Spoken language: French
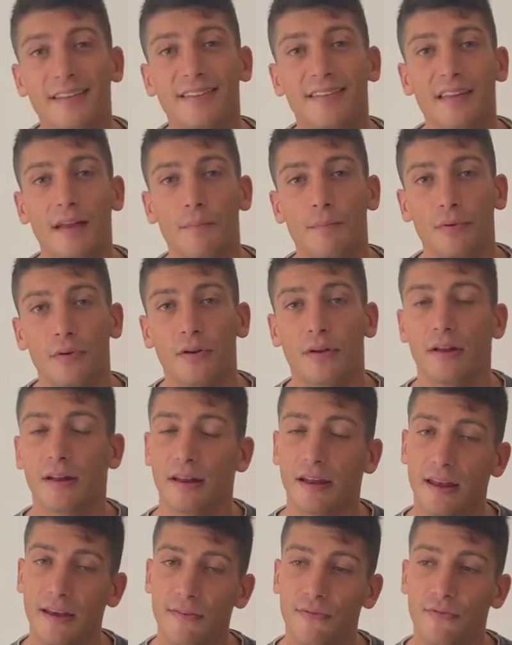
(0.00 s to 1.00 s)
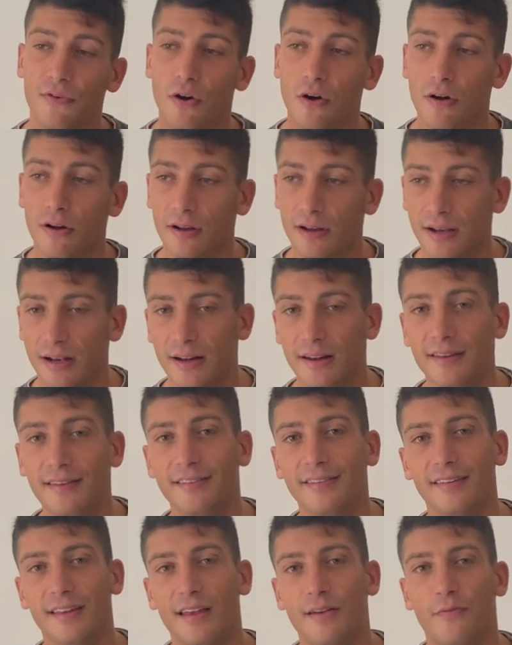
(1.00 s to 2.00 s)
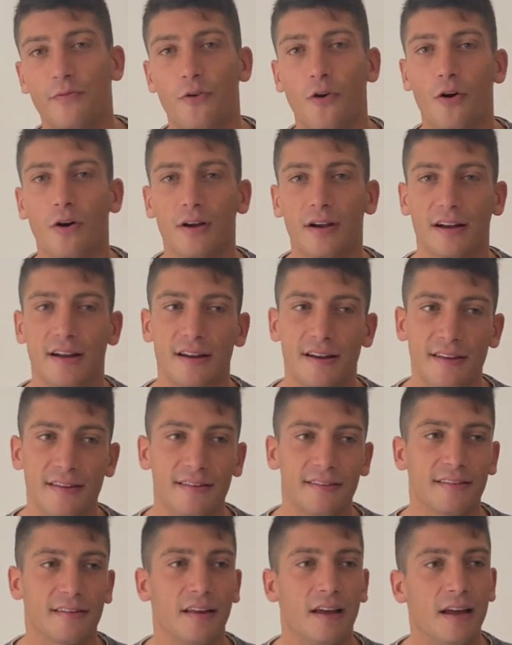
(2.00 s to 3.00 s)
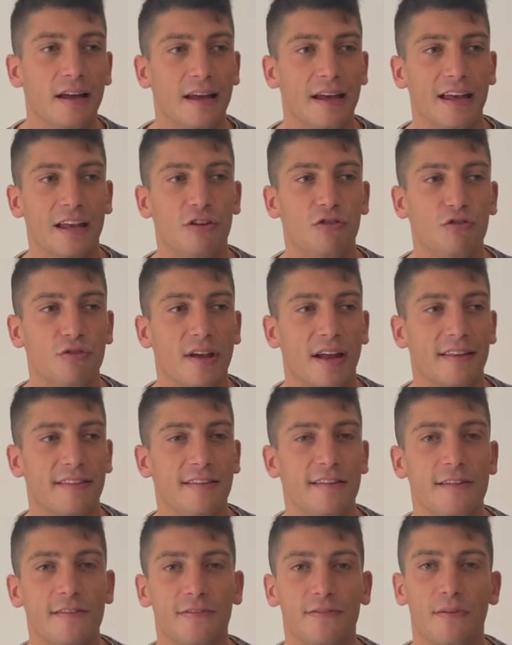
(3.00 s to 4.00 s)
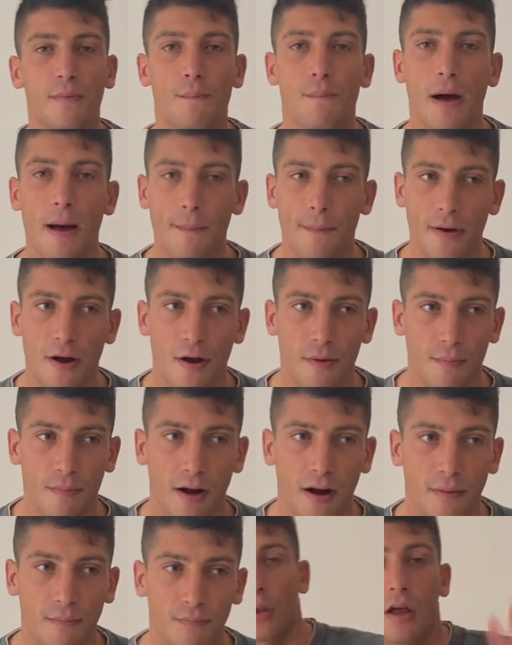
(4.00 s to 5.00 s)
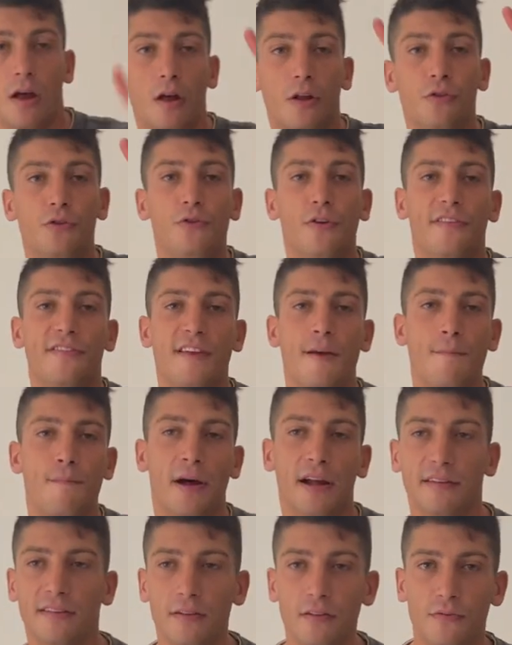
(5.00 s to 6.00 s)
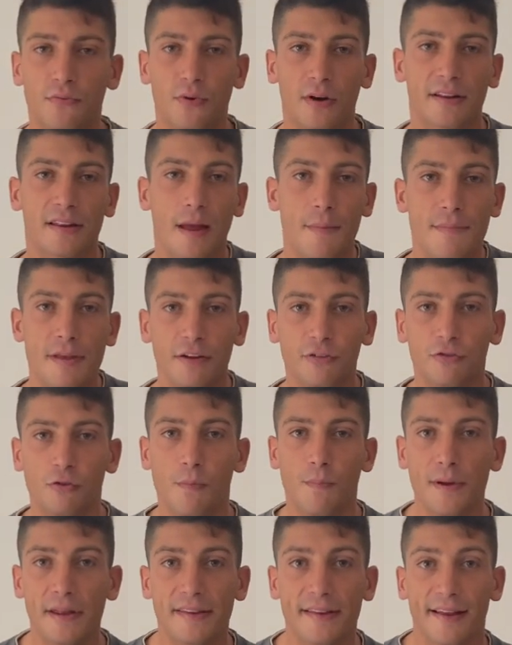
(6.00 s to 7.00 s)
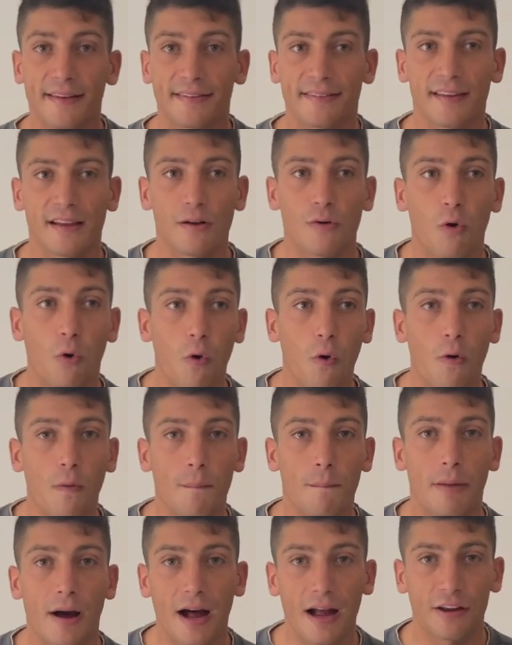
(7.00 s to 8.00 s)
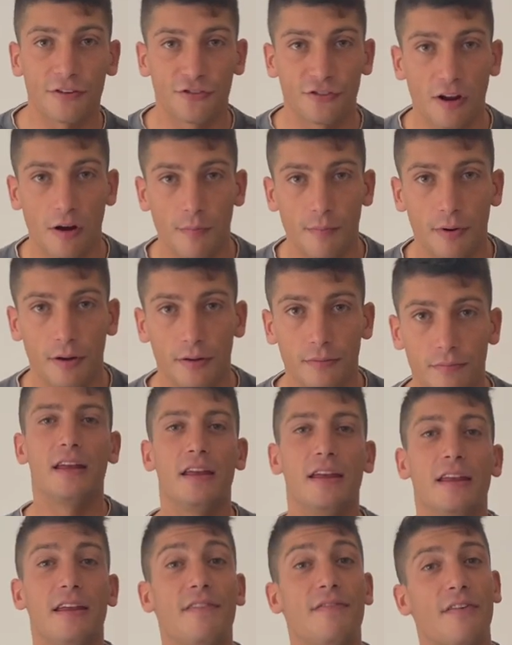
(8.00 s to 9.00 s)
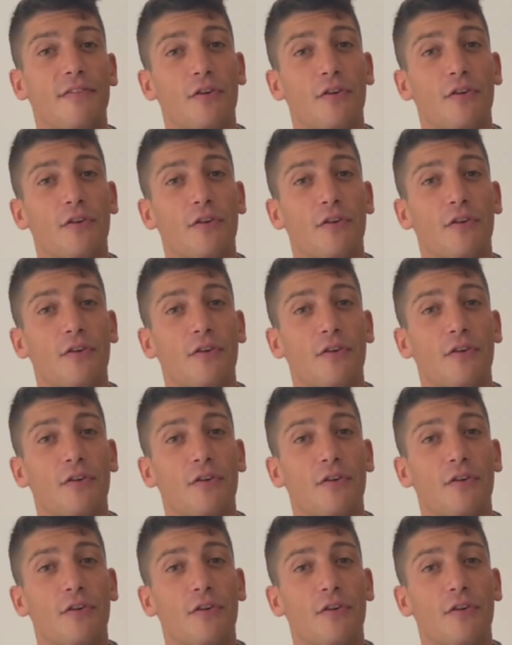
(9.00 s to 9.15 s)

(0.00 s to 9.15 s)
Simple, effort, glisse, effort, glisse, éducatif, pas pas un bras. Deuxième partie, une fois que tu as bien chopé ta synchro bras-jambes, il va